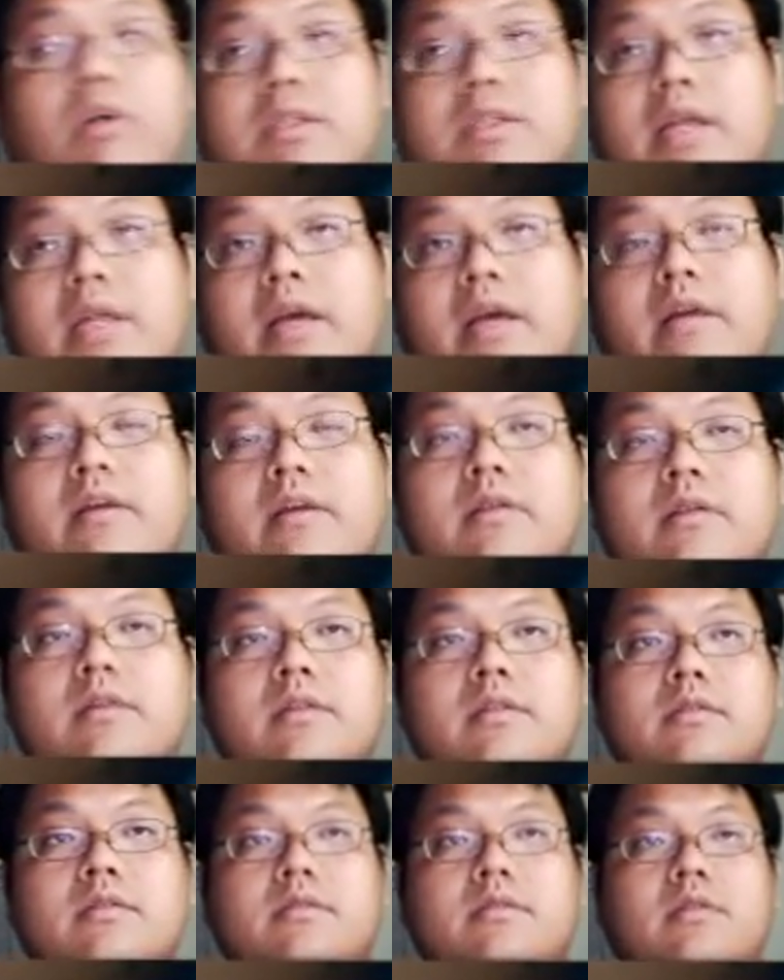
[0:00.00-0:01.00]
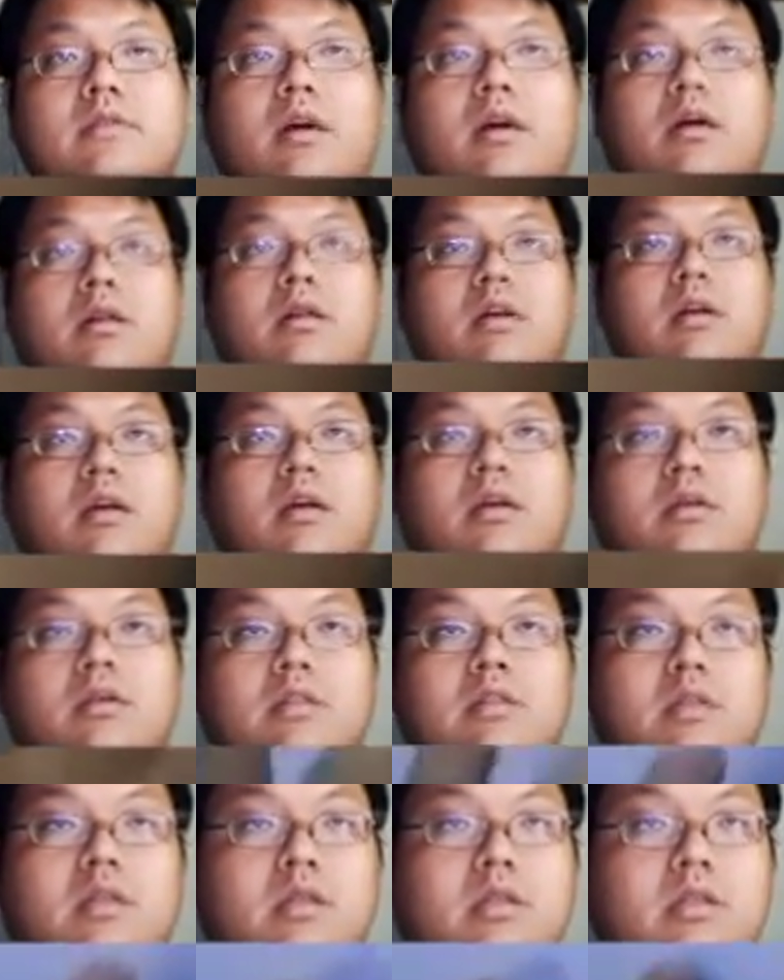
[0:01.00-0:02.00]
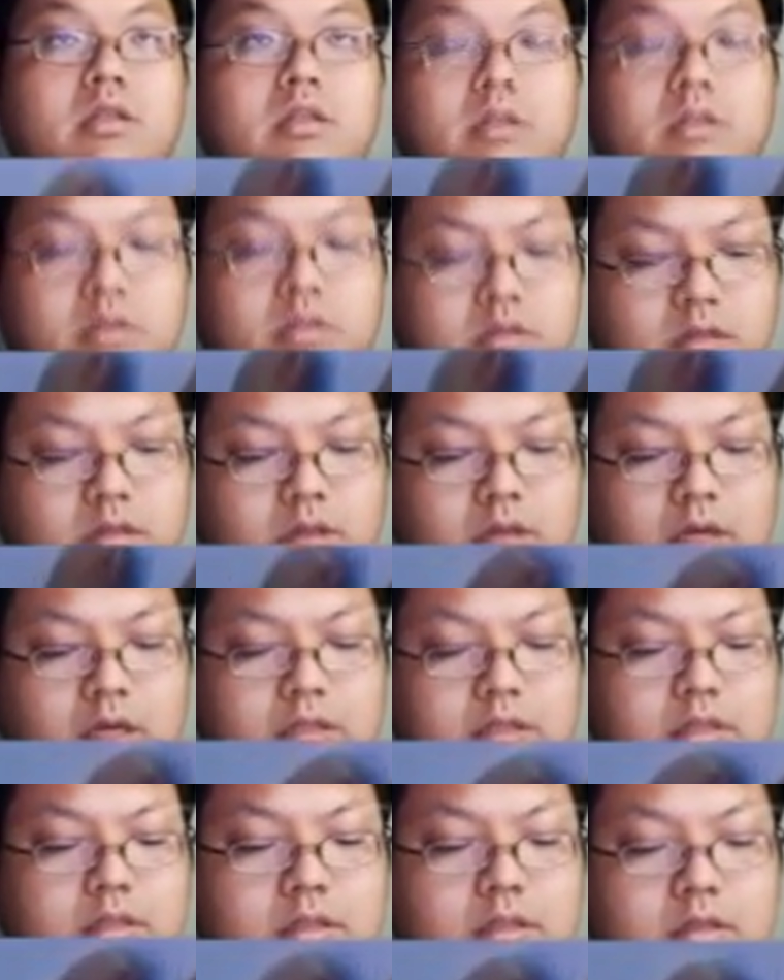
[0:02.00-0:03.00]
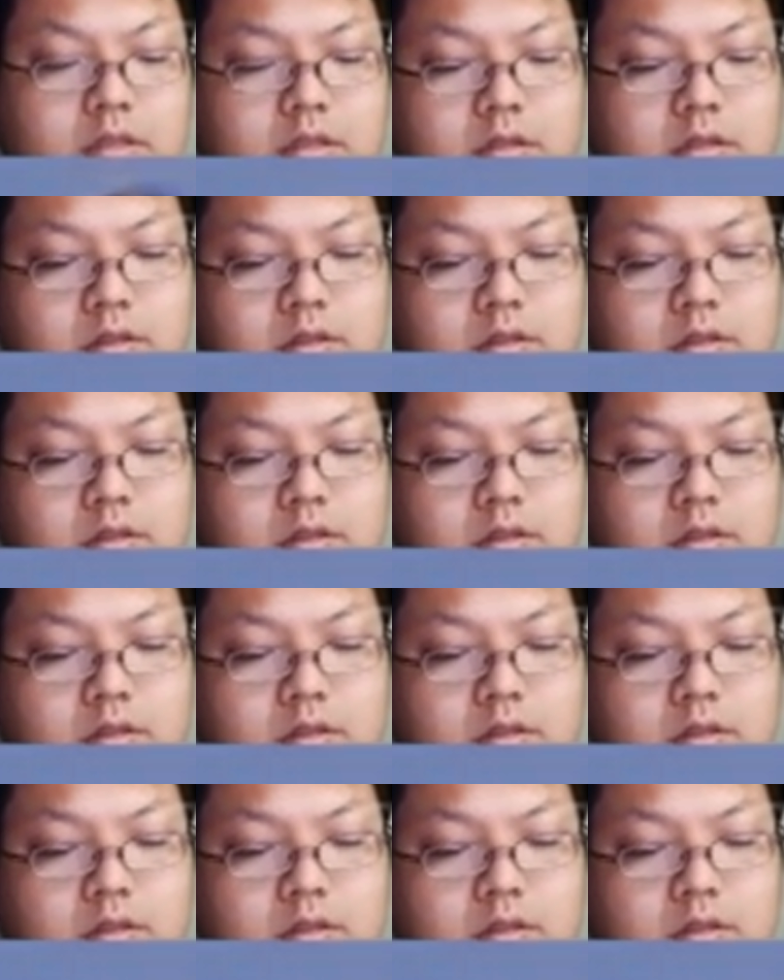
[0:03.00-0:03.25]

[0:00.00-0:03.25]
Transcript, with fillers: 啊对，这个应该是